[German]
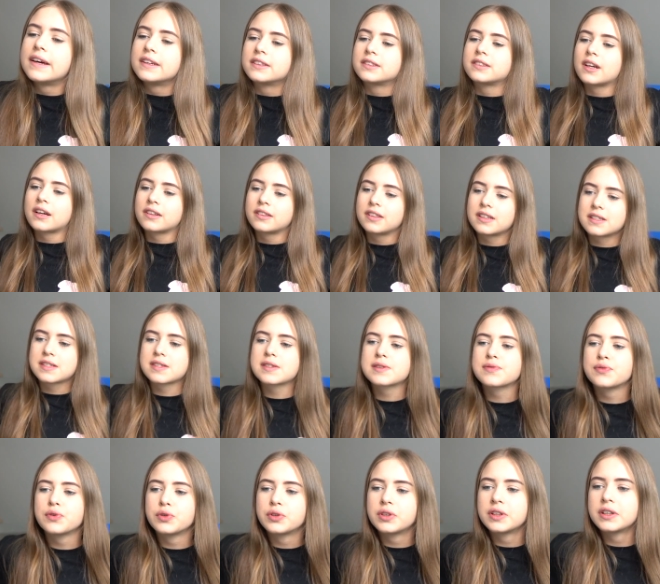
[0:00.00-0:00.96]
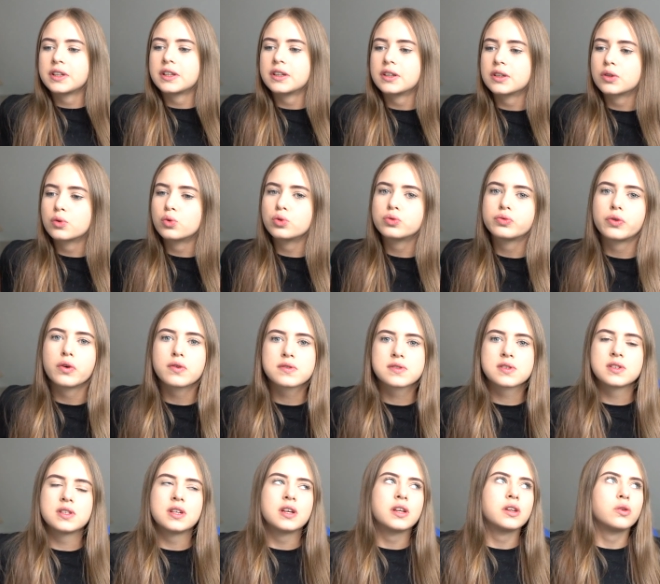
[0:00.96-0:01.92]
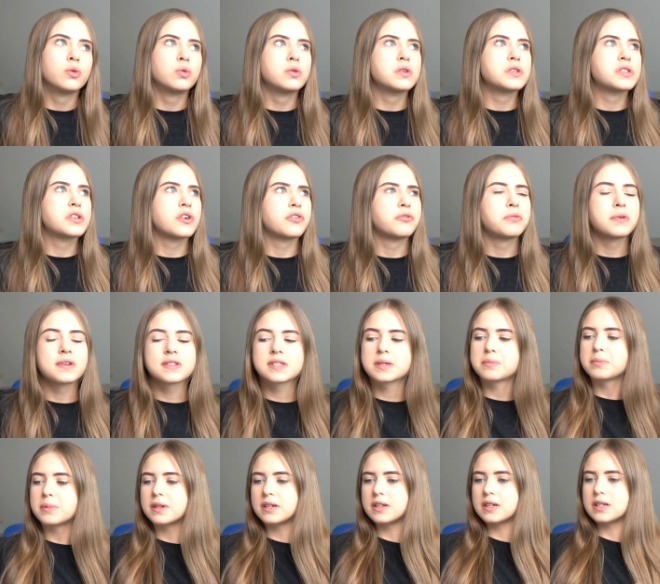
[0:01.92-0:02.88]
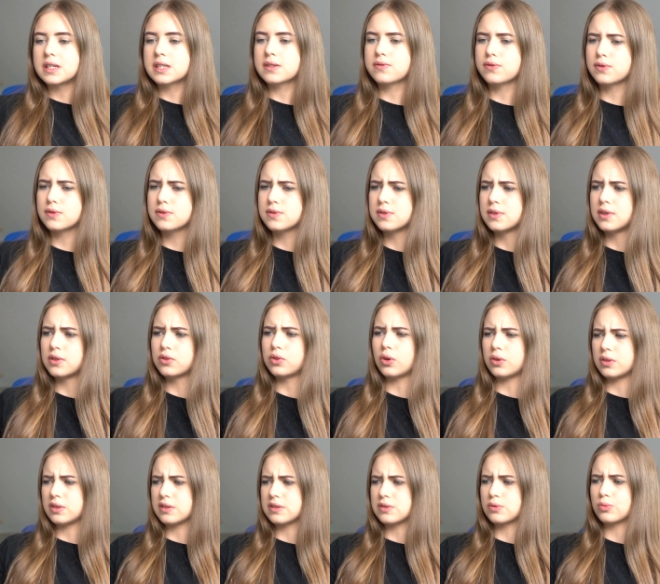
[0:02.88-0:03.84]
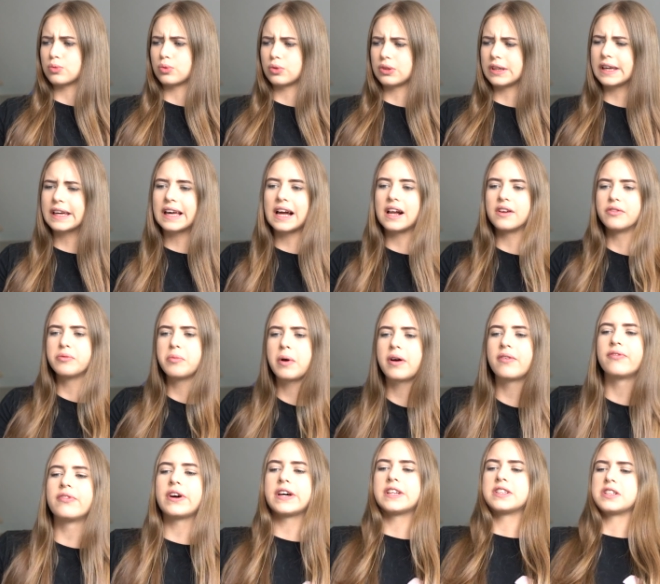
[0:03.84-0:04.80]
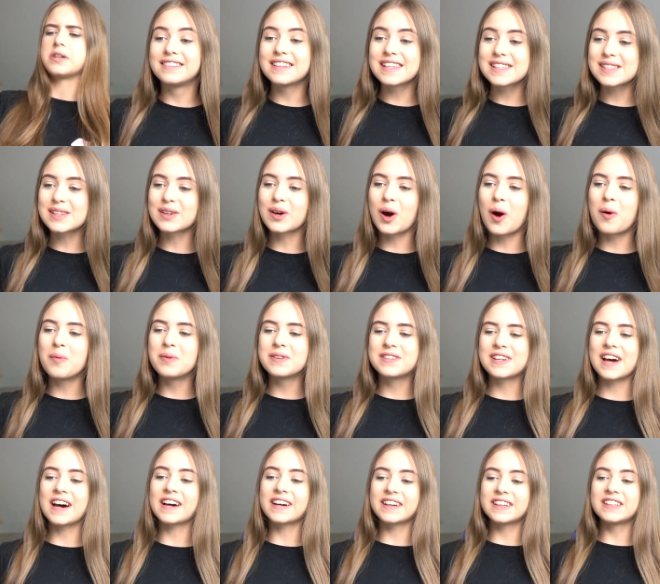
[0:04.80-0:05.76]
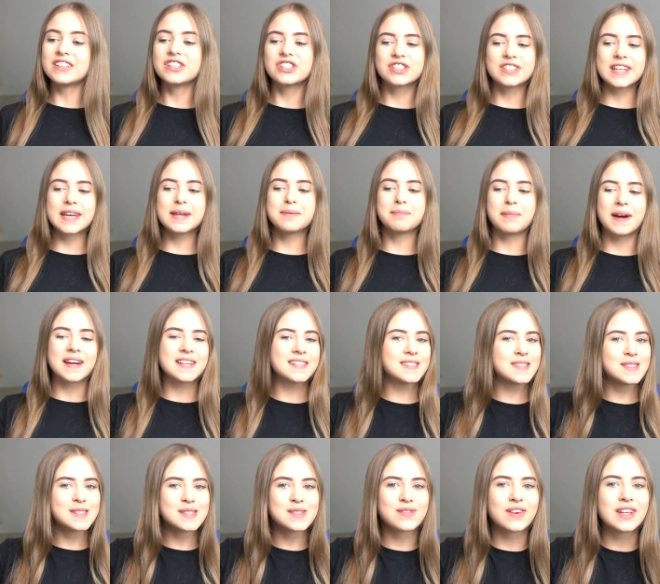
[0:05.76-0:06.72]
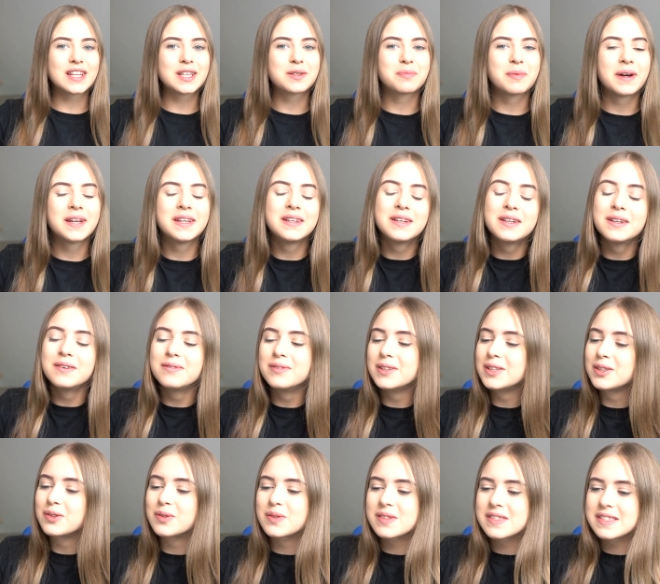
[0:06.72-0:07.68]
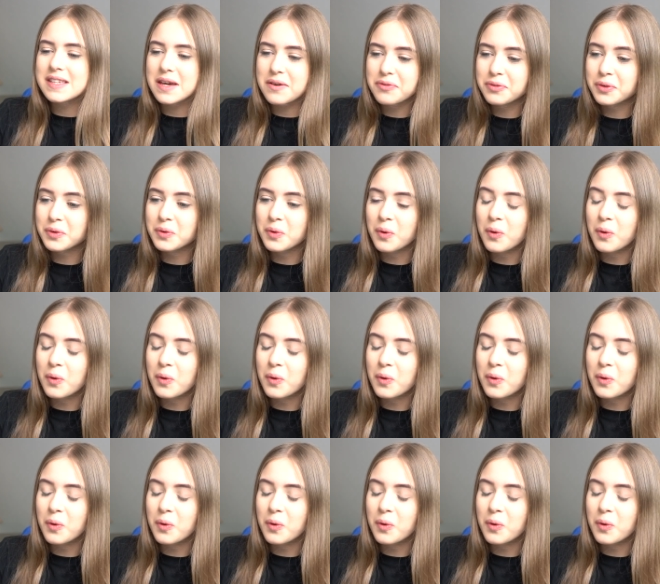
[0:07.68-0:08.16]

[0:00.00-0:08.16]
ich dachte, es würde gut funktionieren ohne Softbox. Aber es funktioniert doch nicht so gut. Egal, wir machen weiter. Diese Kommentare entstehen meistens meistens, wenn ich meine Videos sehr früh